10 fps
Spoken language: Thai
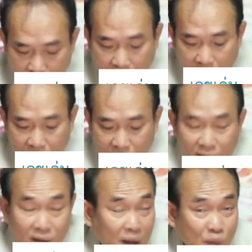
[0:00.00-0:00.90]
ก็
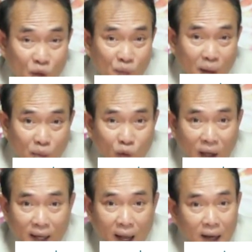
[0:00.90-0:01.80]
ท่านผู้ชมจับคู่
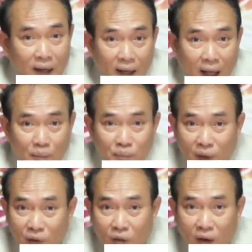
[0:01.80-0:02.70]
เองได้เลยนะครับ
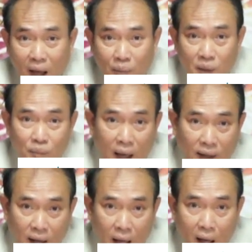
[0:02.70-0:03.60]
ในช่องกลางมี
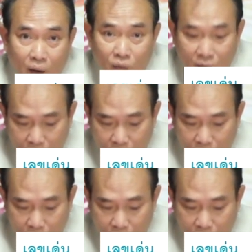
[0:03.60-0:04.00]
8 9